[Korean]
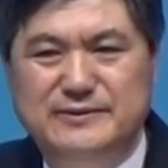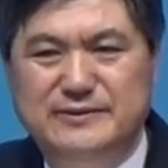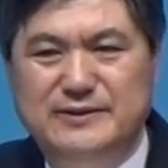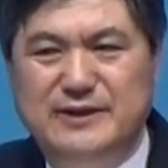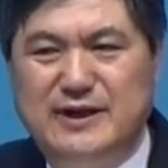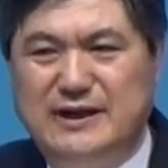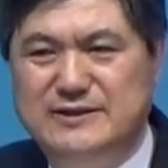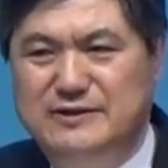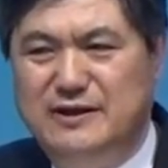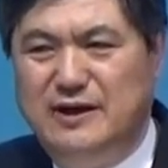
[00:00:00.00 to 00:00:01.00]
이
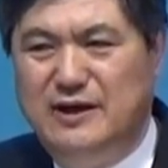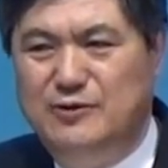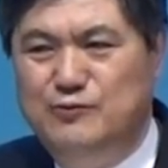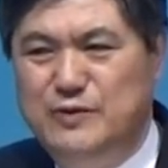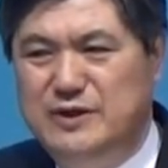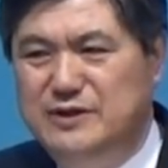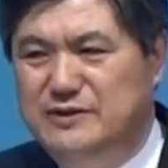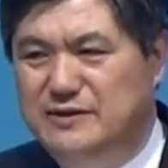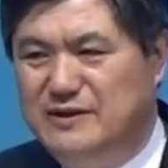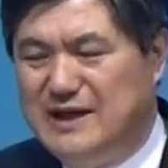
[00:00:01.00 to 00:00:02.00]
가정의 위기는
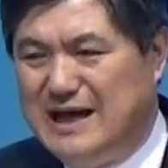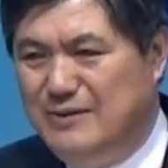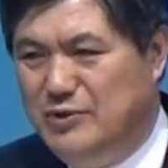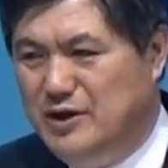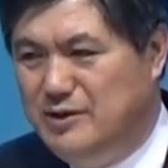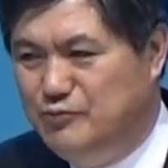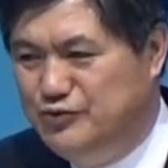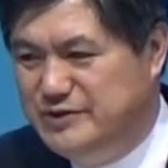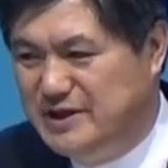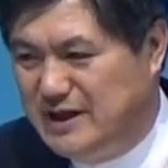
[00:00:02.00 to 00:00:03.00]
남의
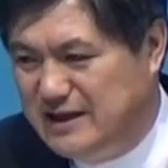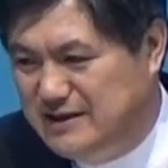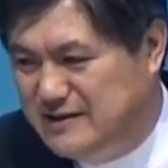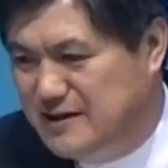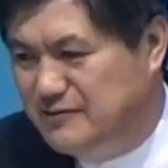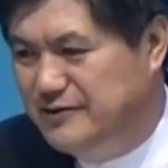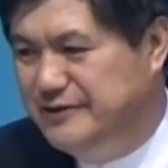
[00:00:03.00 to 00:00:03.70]
문제가 아니더라고요.